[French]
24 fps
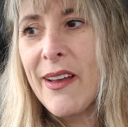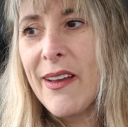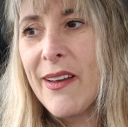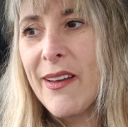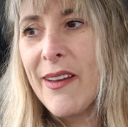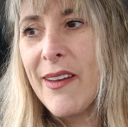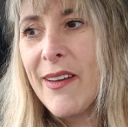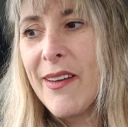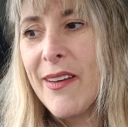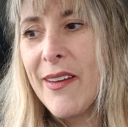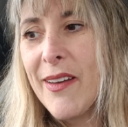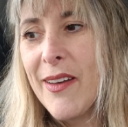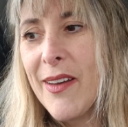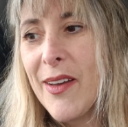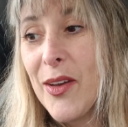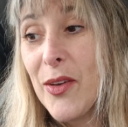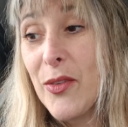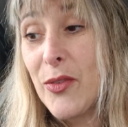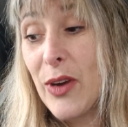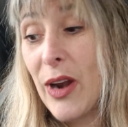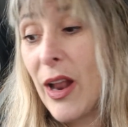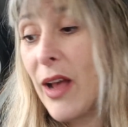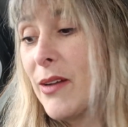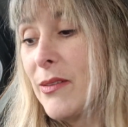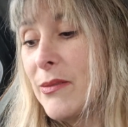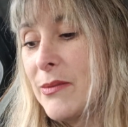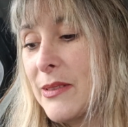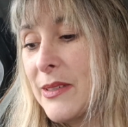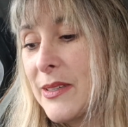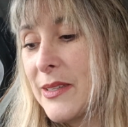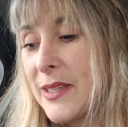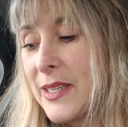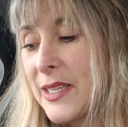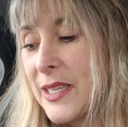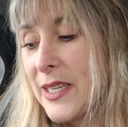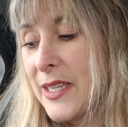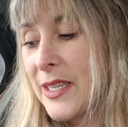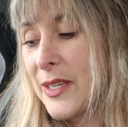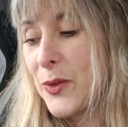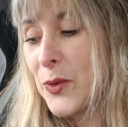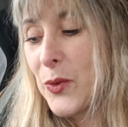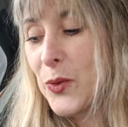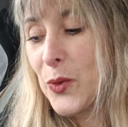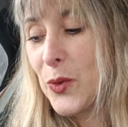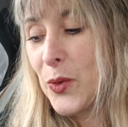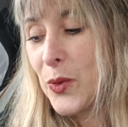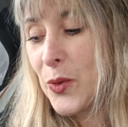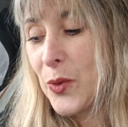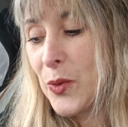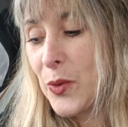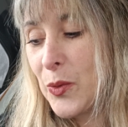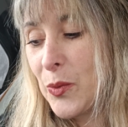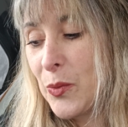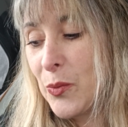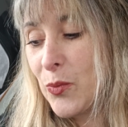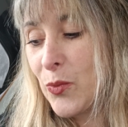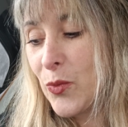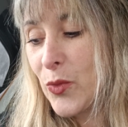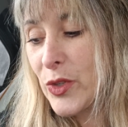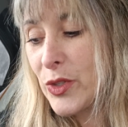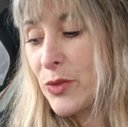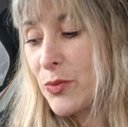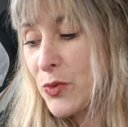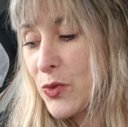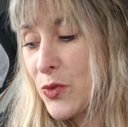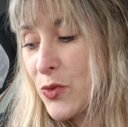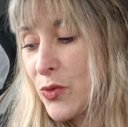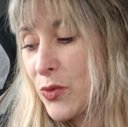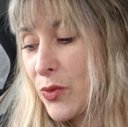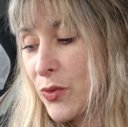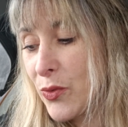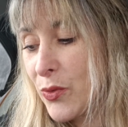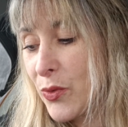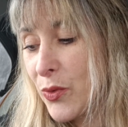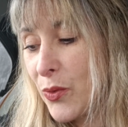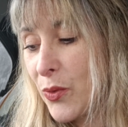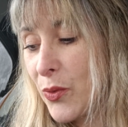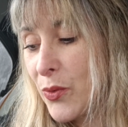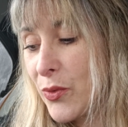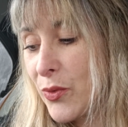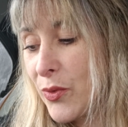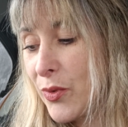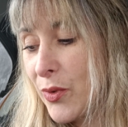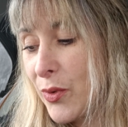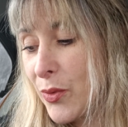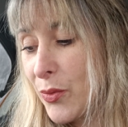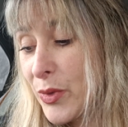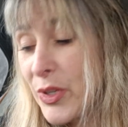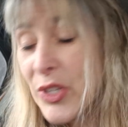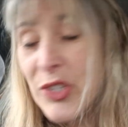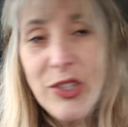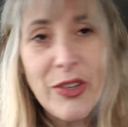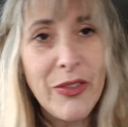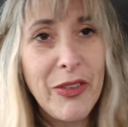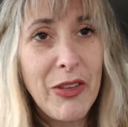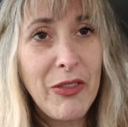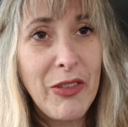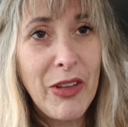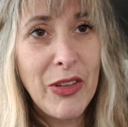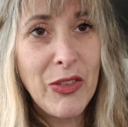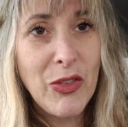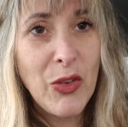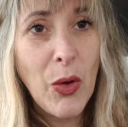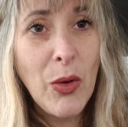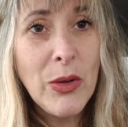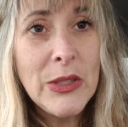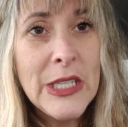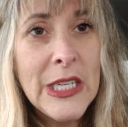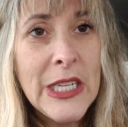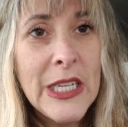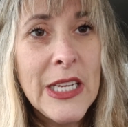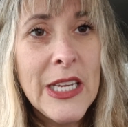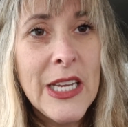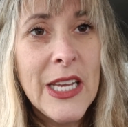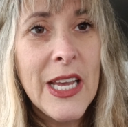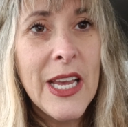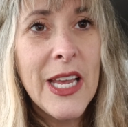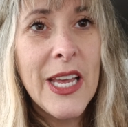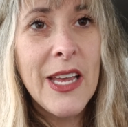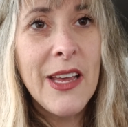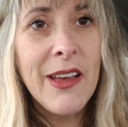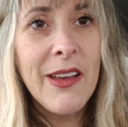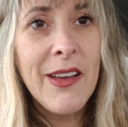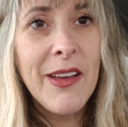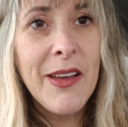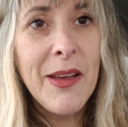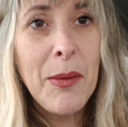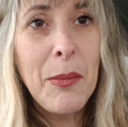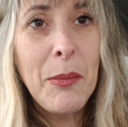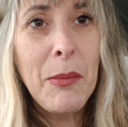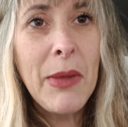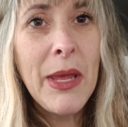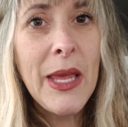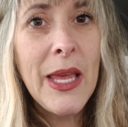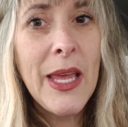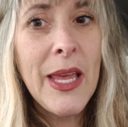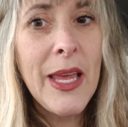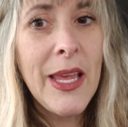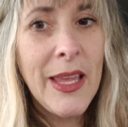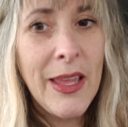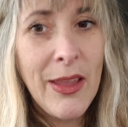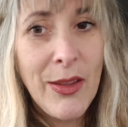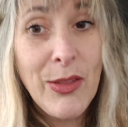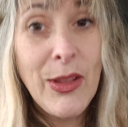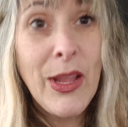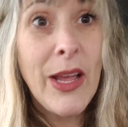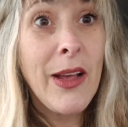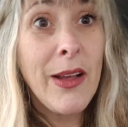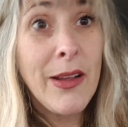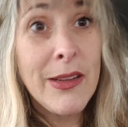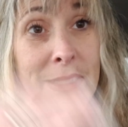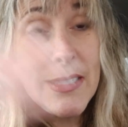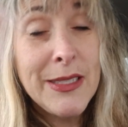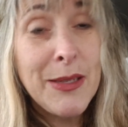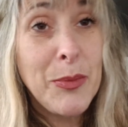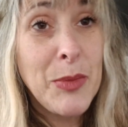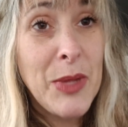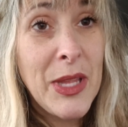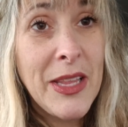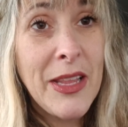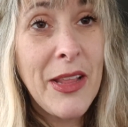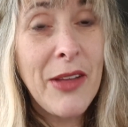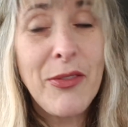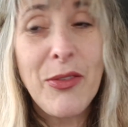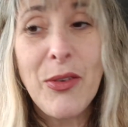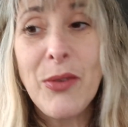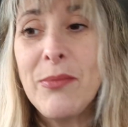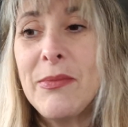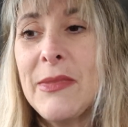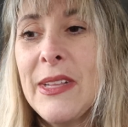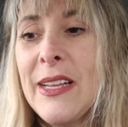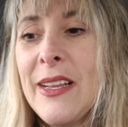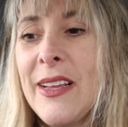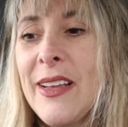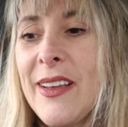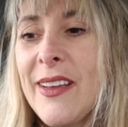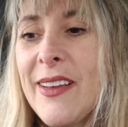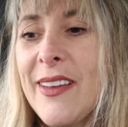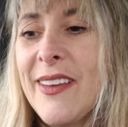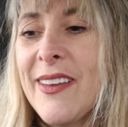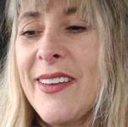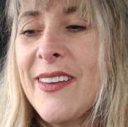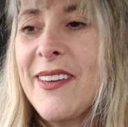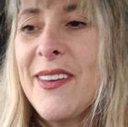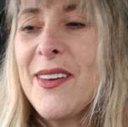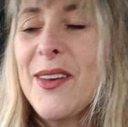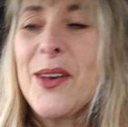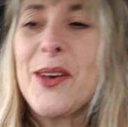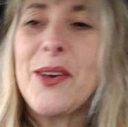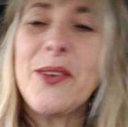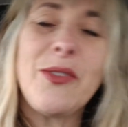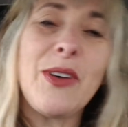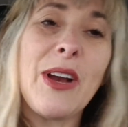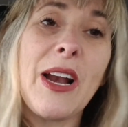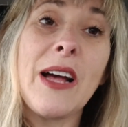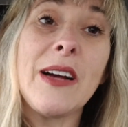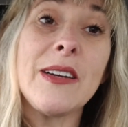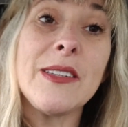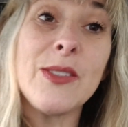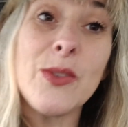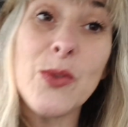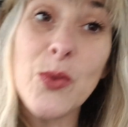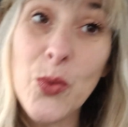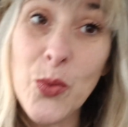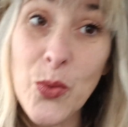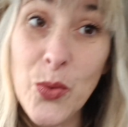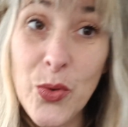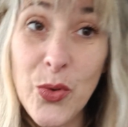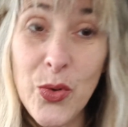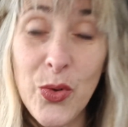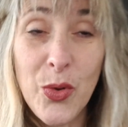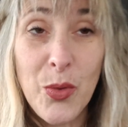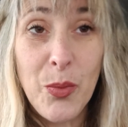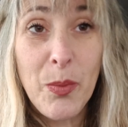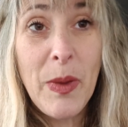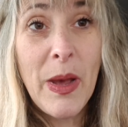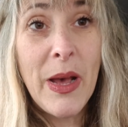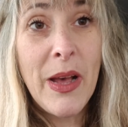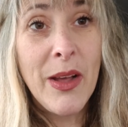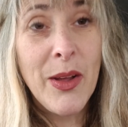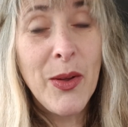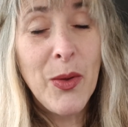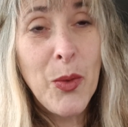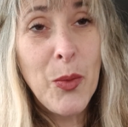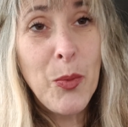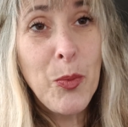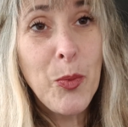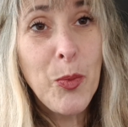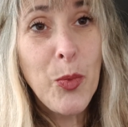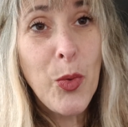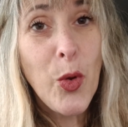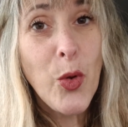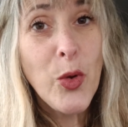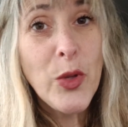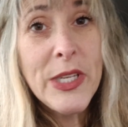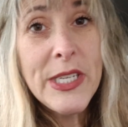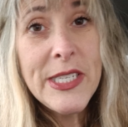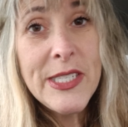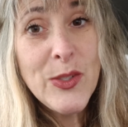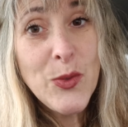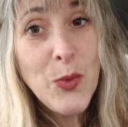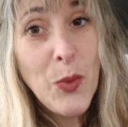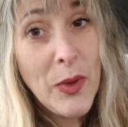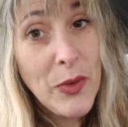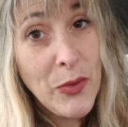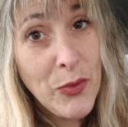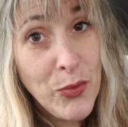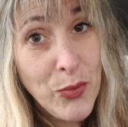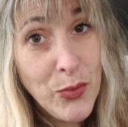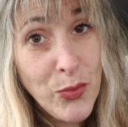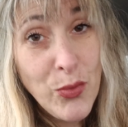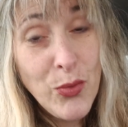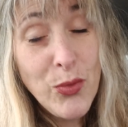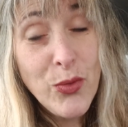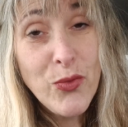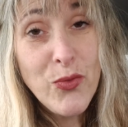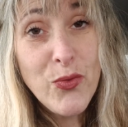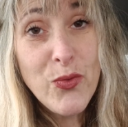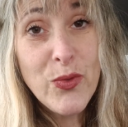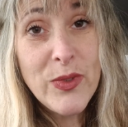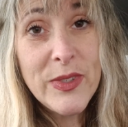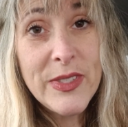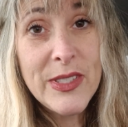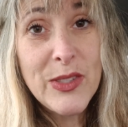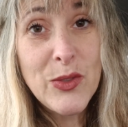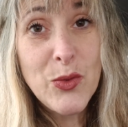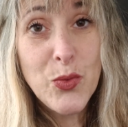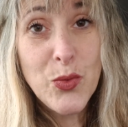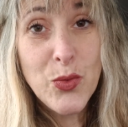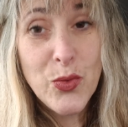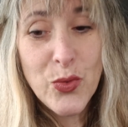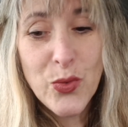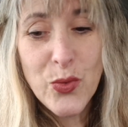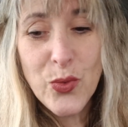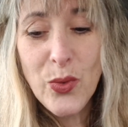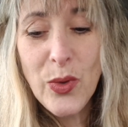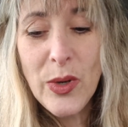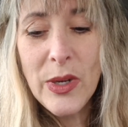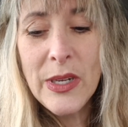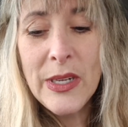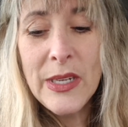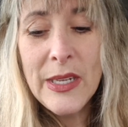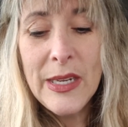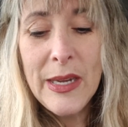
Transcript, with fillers: Euh, voilà. Et euh, moi, je m'en suis rendu compte, oui, j'avais 20 ans, mais il y en a, assez bien avant. voilà. Donc, ben, prenez soin de vous, je vous le dis toujours